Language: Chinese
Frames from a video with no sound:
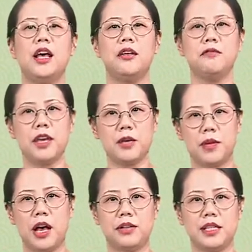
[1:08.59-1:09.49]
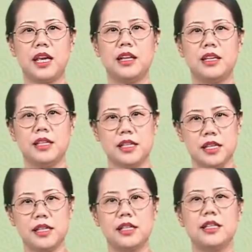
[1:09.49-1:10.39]
为表现新
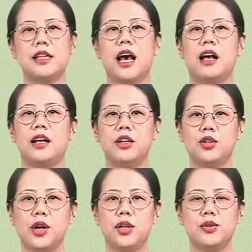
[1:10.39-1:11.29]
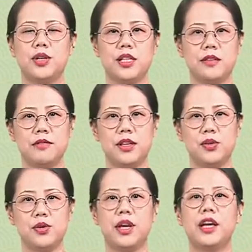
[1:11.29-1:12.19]
思想、创作新文
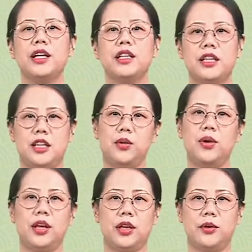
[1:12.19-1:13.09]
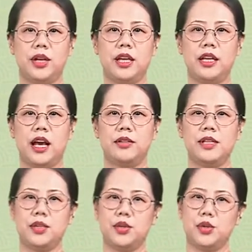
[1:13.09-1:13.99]
学提供了有利条件
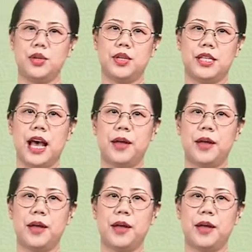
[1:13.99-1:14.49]
的作家。